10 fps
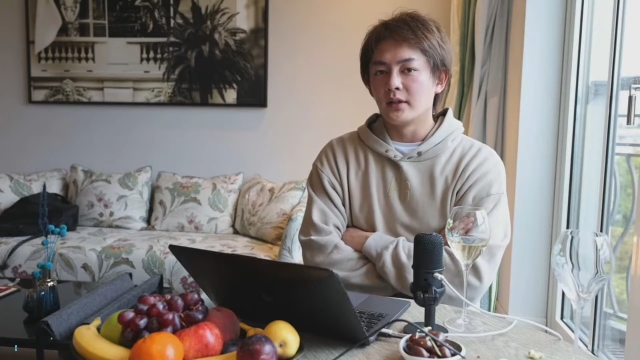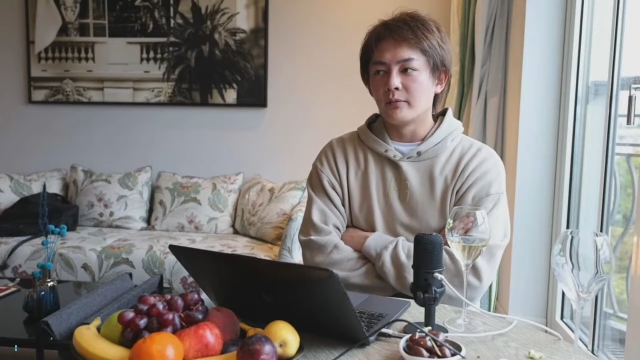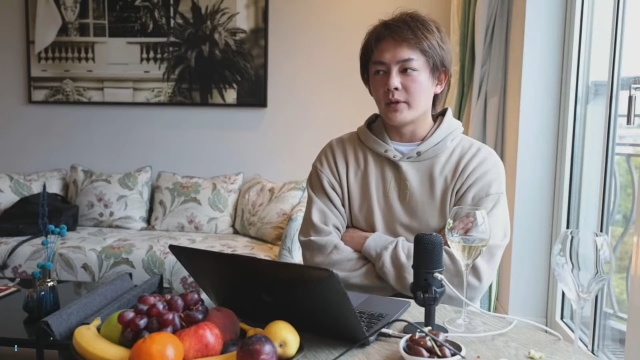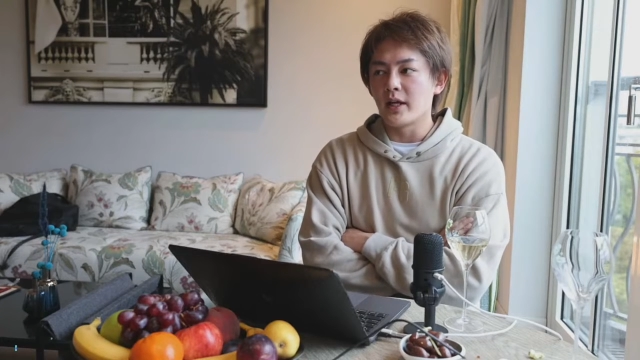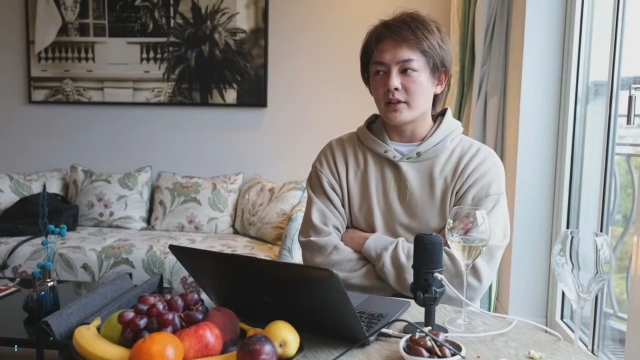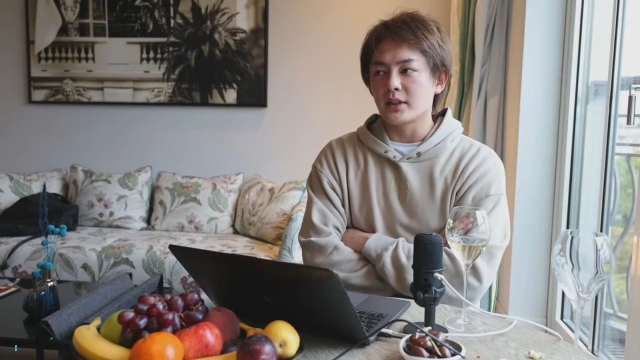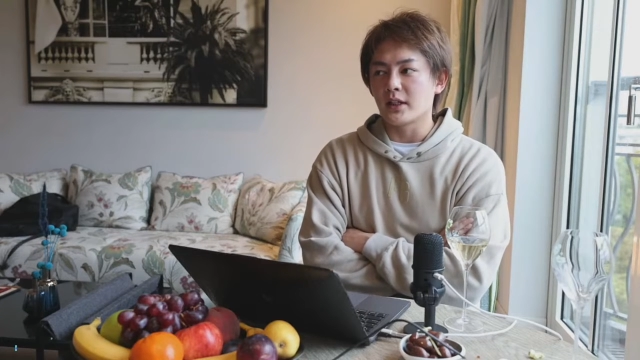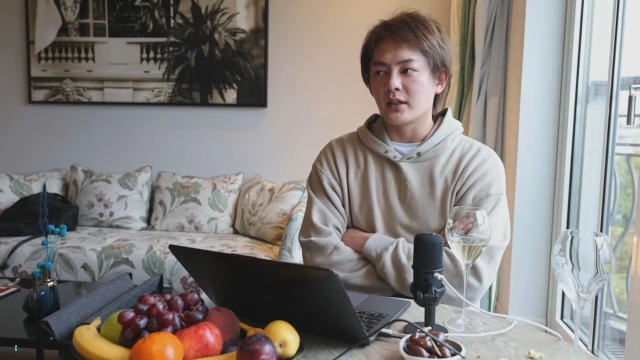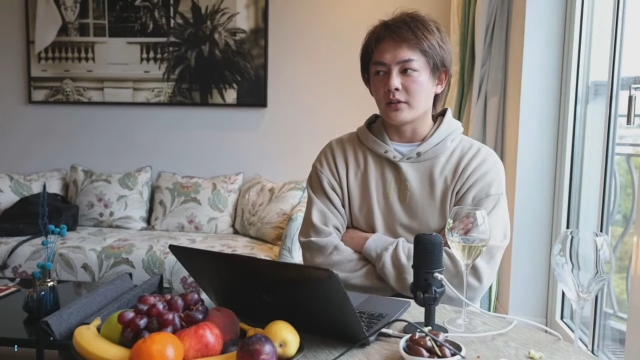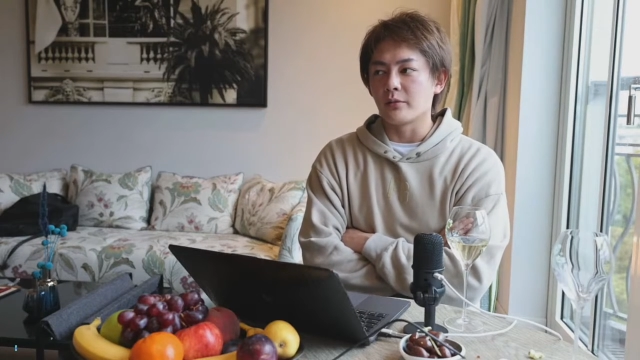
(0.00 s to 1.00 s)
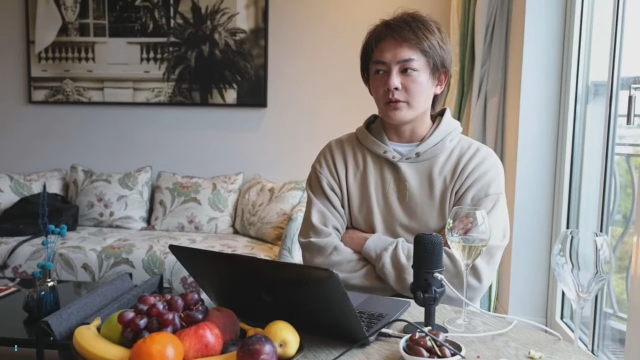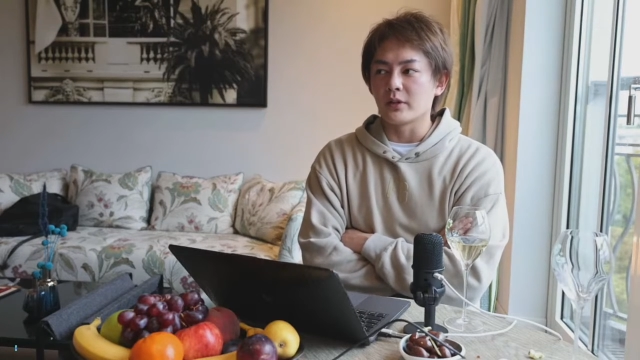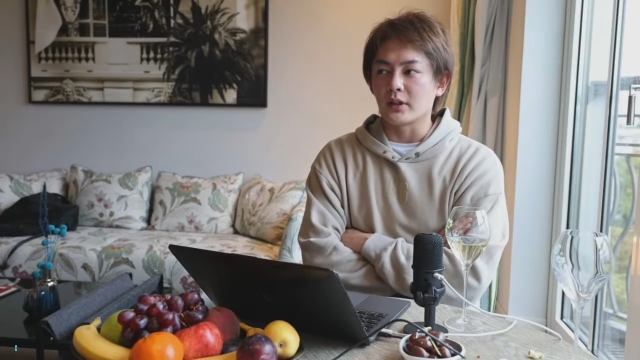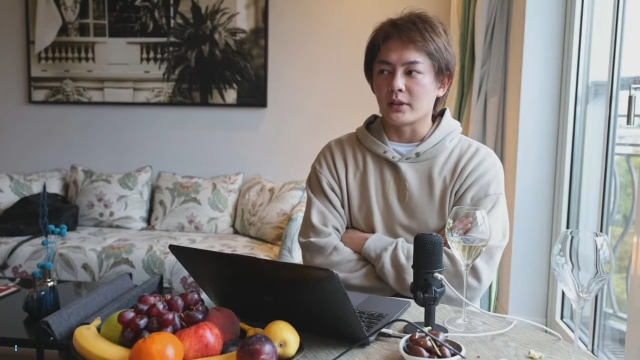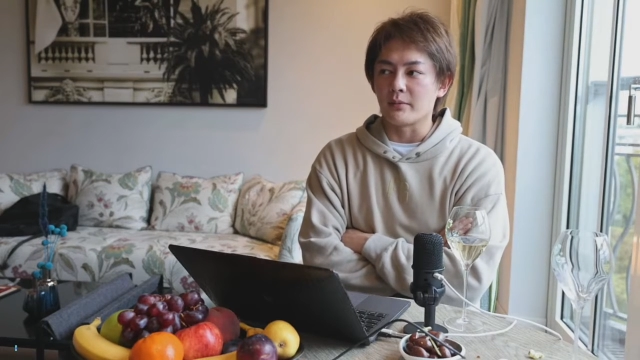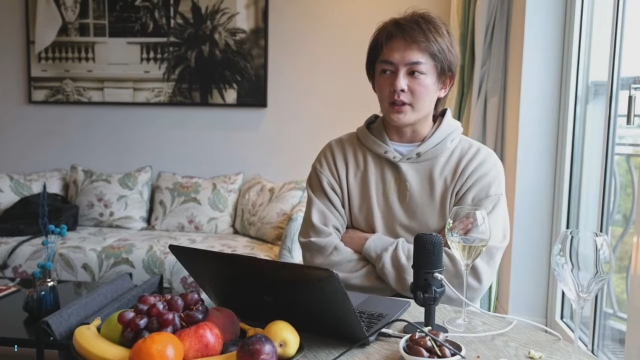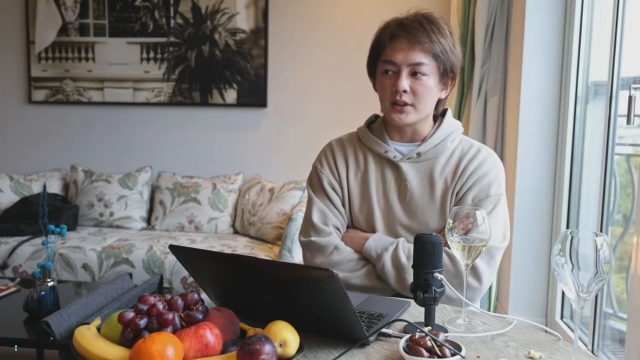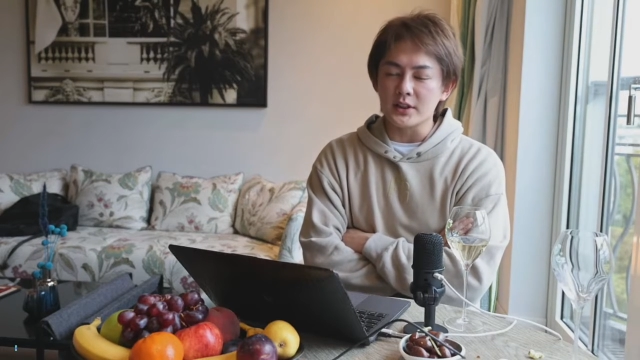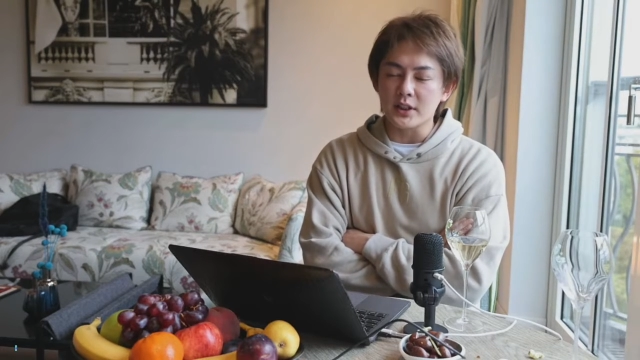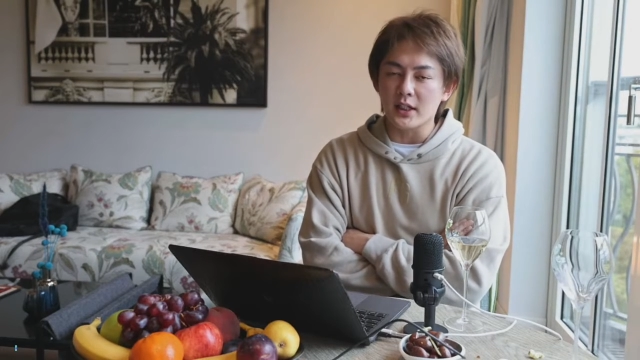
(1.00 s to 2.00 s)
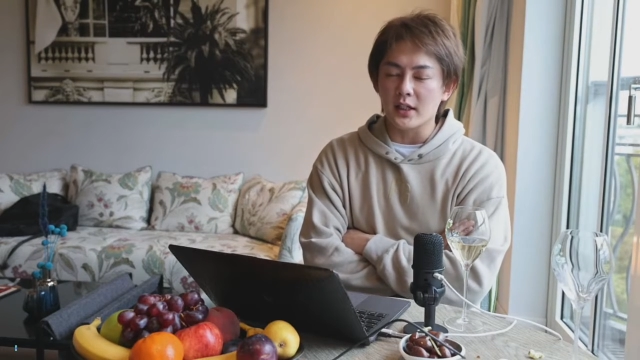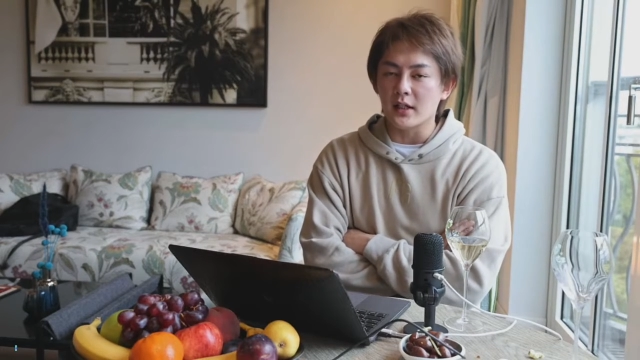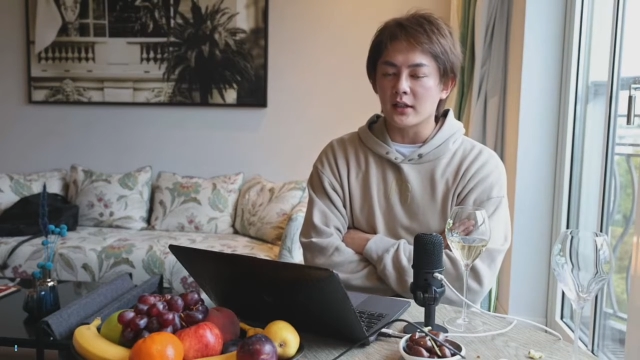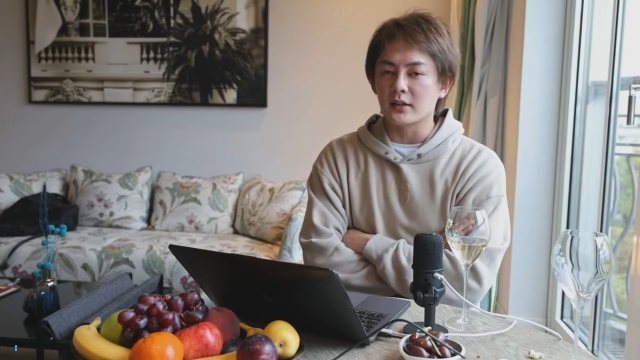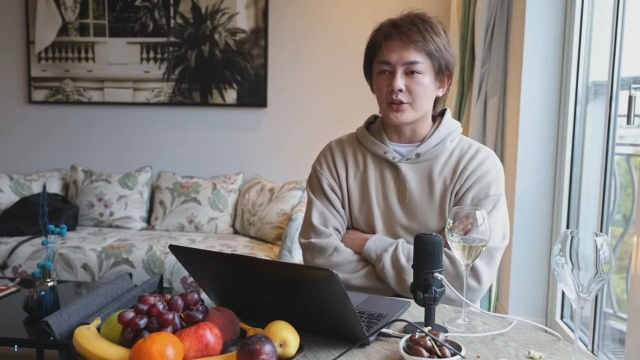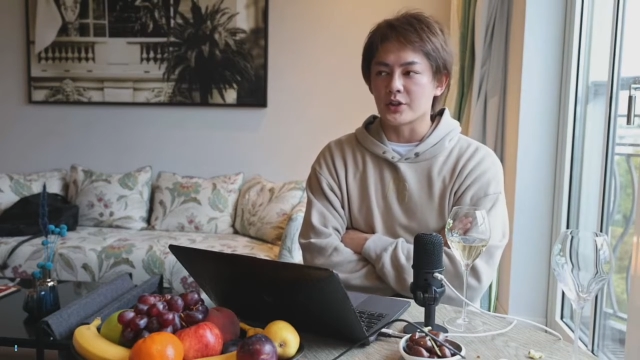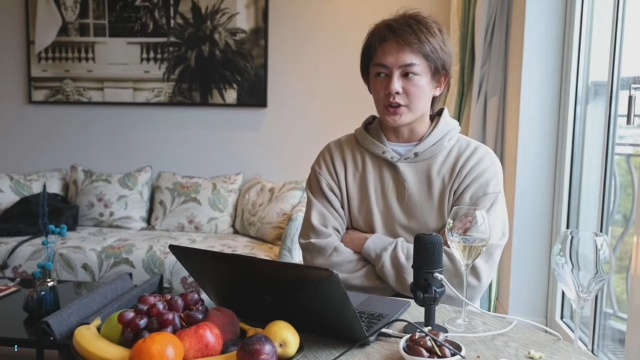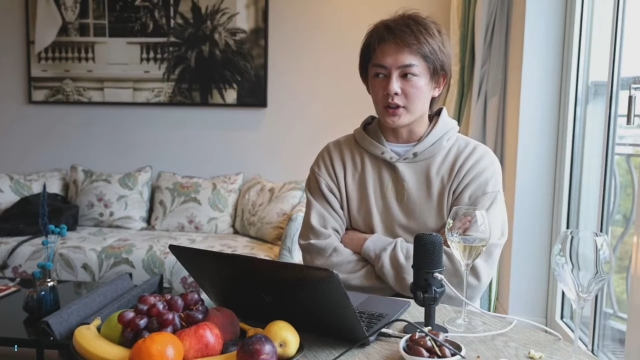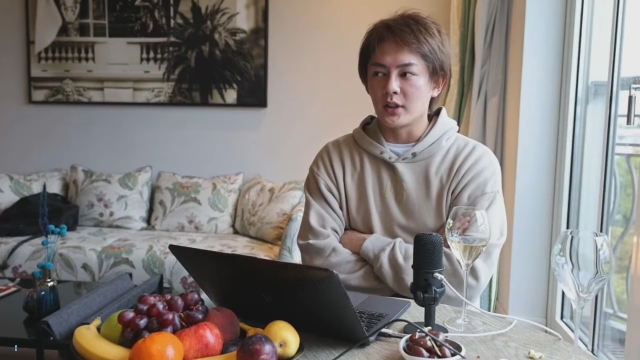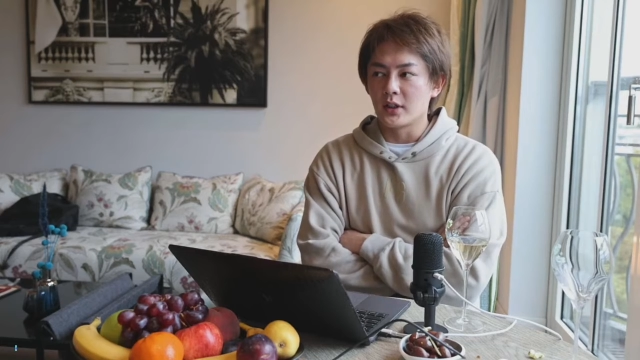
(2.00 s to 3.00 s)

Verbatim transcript: メイウェザー呼ぶのにだってめちゃくちゃ金かかってるし、